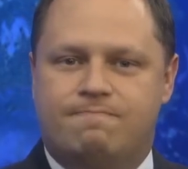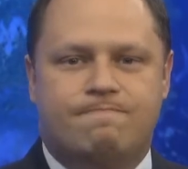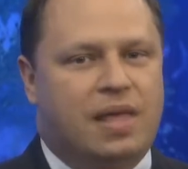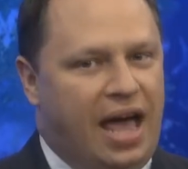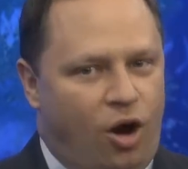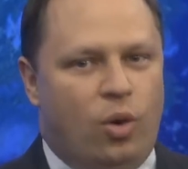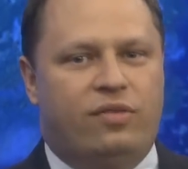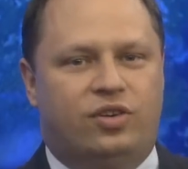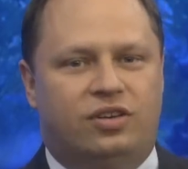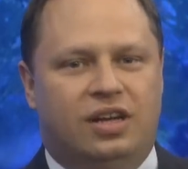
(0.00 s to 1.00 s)
Sin
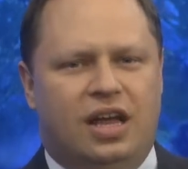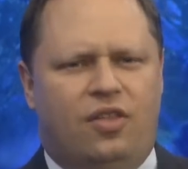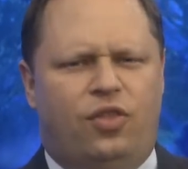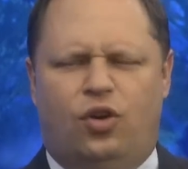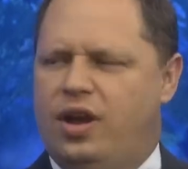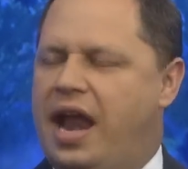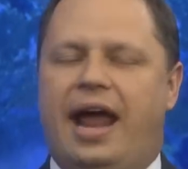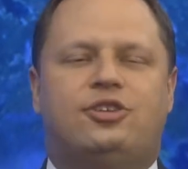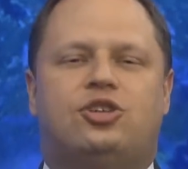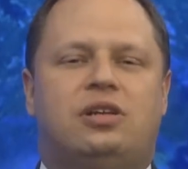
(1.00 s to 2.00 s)
embargo,
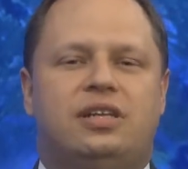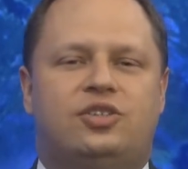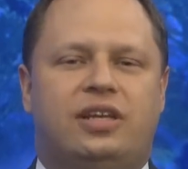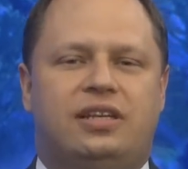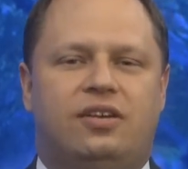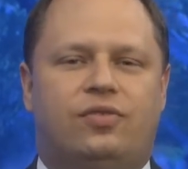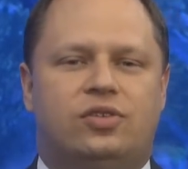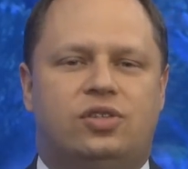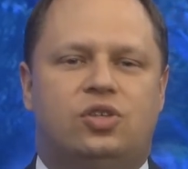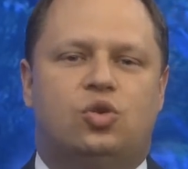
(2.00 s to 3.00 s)
sus diferencias
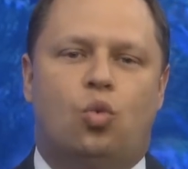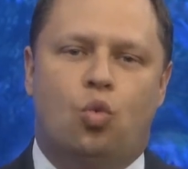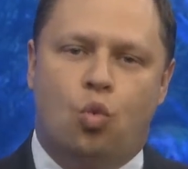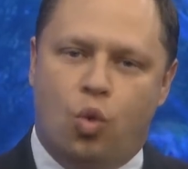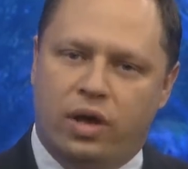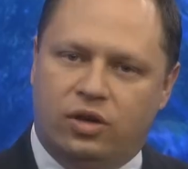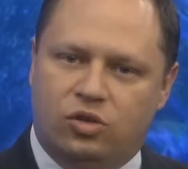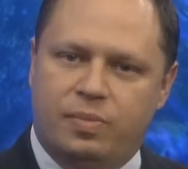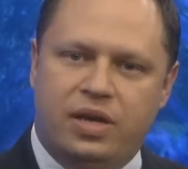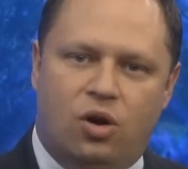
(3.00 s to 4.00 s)
nacionales serán
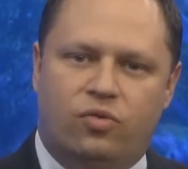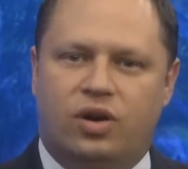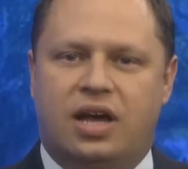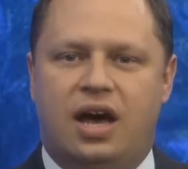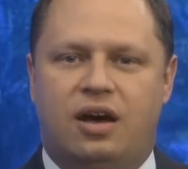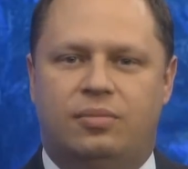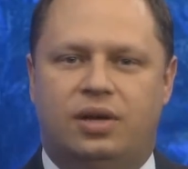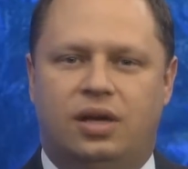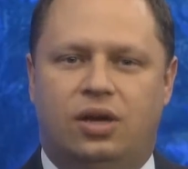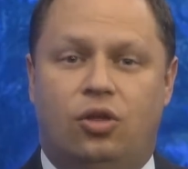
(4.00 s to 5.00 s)
superadas
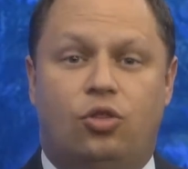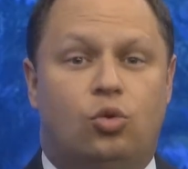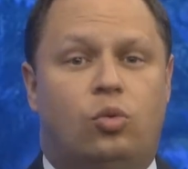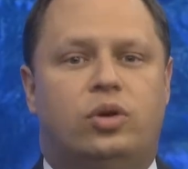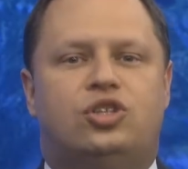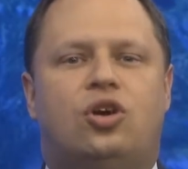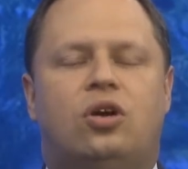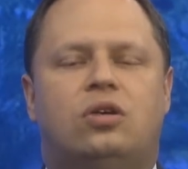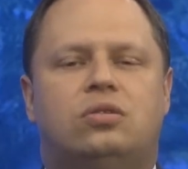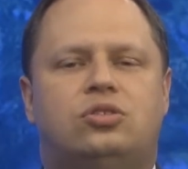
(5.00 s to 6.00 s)
cuando
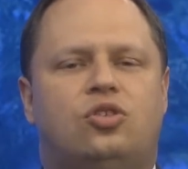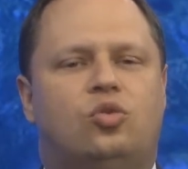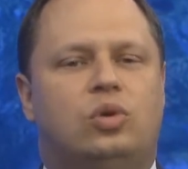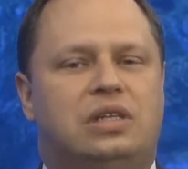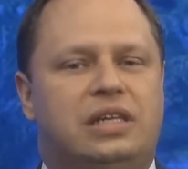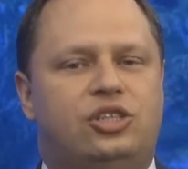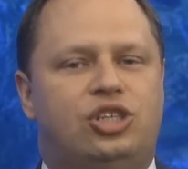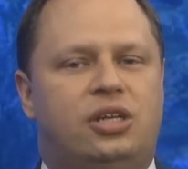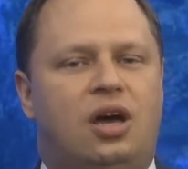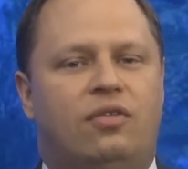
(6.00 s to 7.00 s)
retornen a la religión
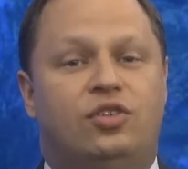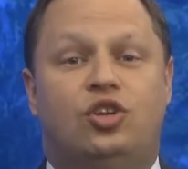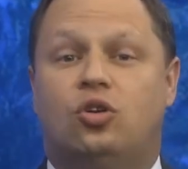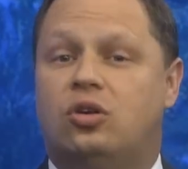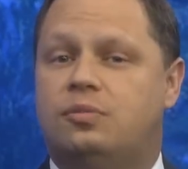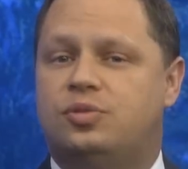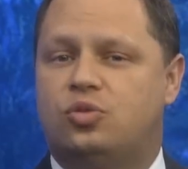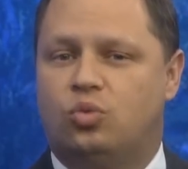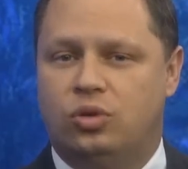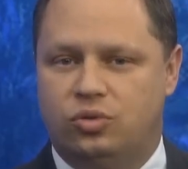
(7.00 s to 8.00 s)
de las raíces de
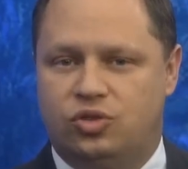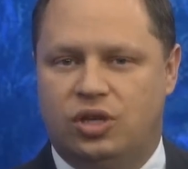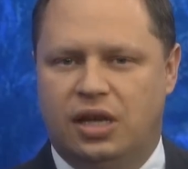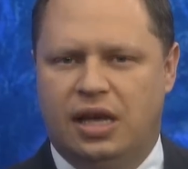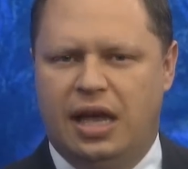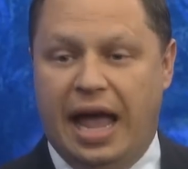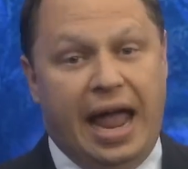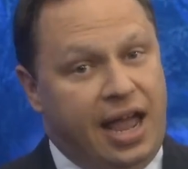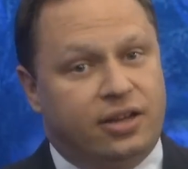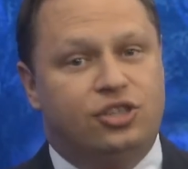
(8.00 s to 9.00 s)
Europa
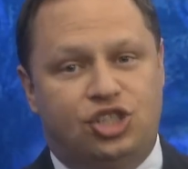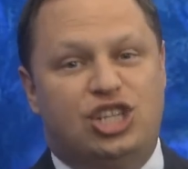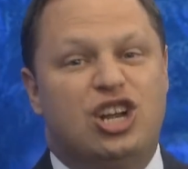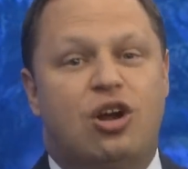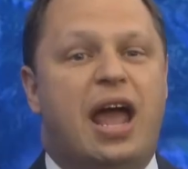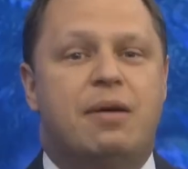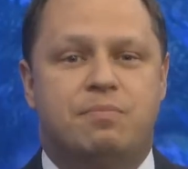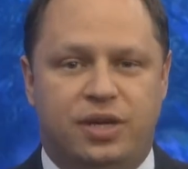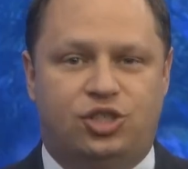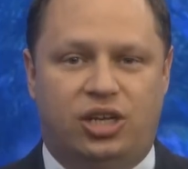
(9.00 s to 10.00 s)
y a la antigua
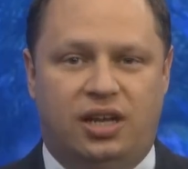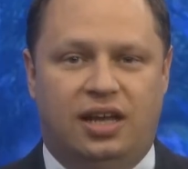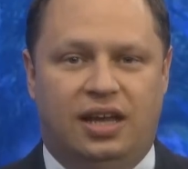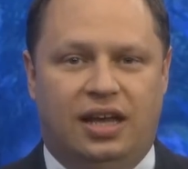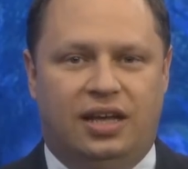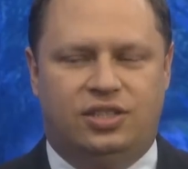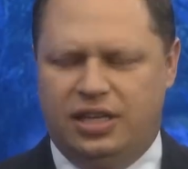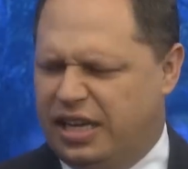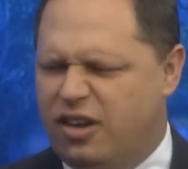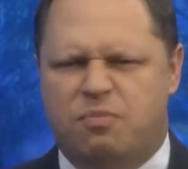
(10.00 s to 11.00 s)
ambición de
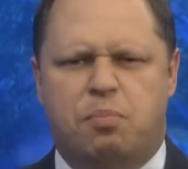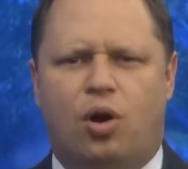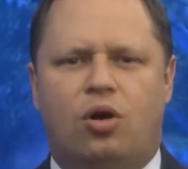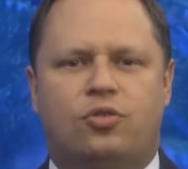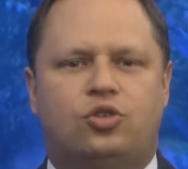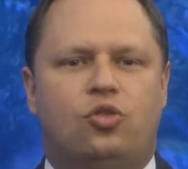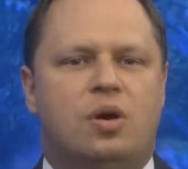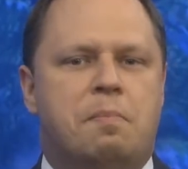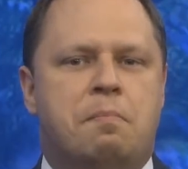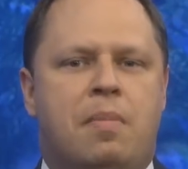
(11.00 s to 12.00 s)
darle vida
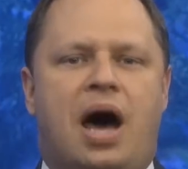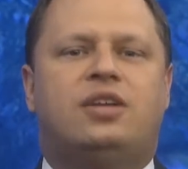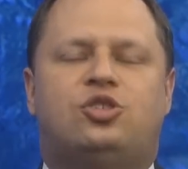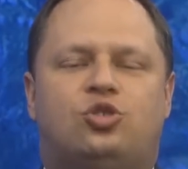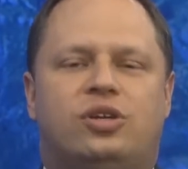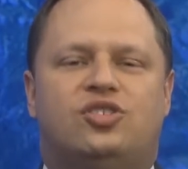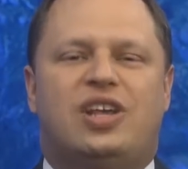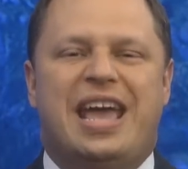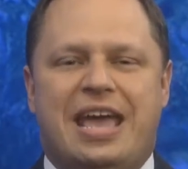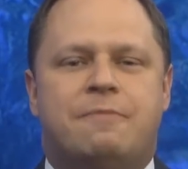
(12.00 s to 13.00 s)
nuevamente al
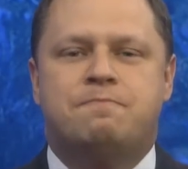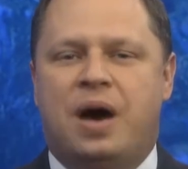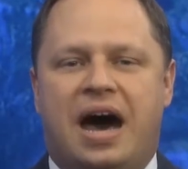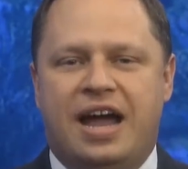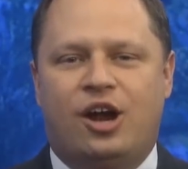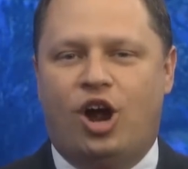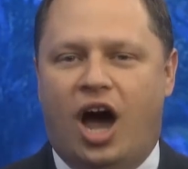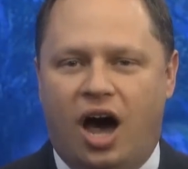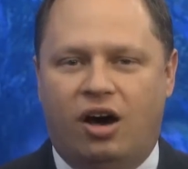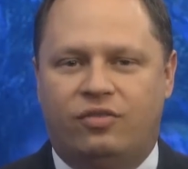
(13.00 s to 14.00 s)
monstruoso
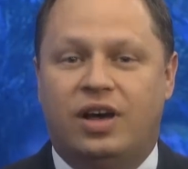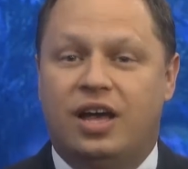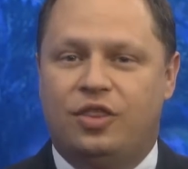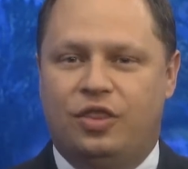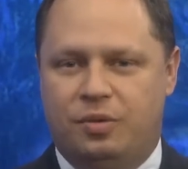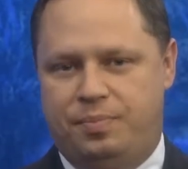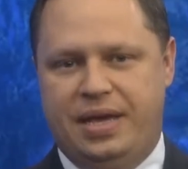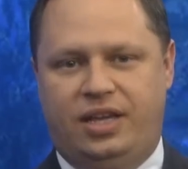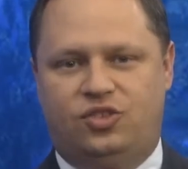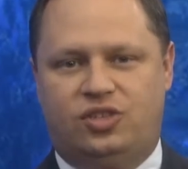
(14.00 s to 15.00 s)
imperio de
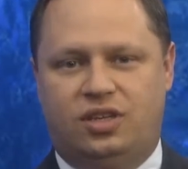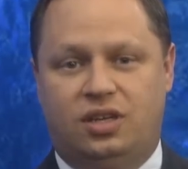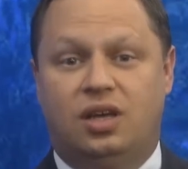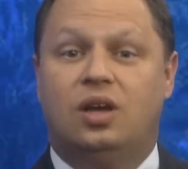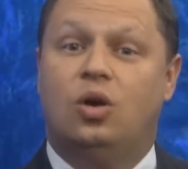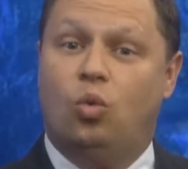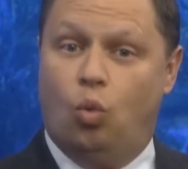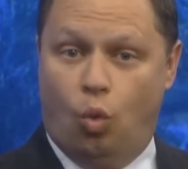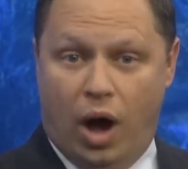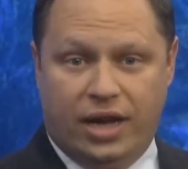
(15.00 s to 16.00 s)
la bestia.
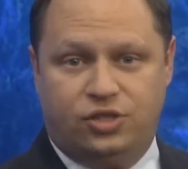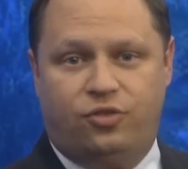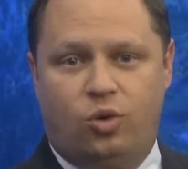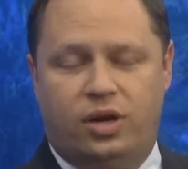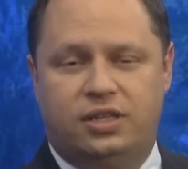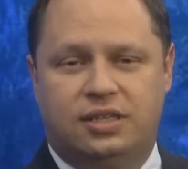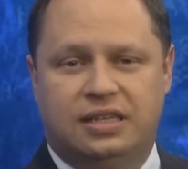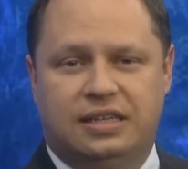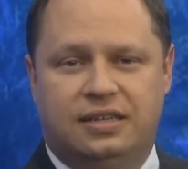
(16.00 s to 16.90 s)
Esté atento.